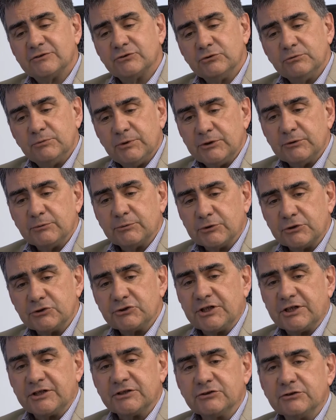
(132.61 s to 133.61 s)
subì un
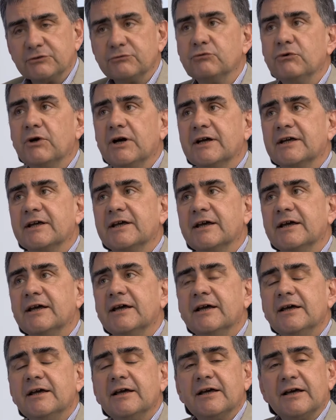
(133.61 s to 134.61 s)
processo e fu
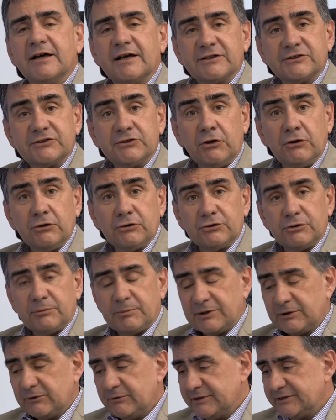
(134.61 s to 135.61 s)
anche assolto
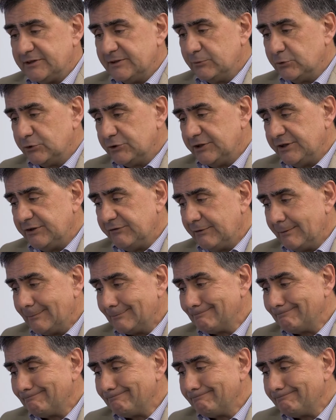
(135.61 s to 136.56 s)
per questi motivi.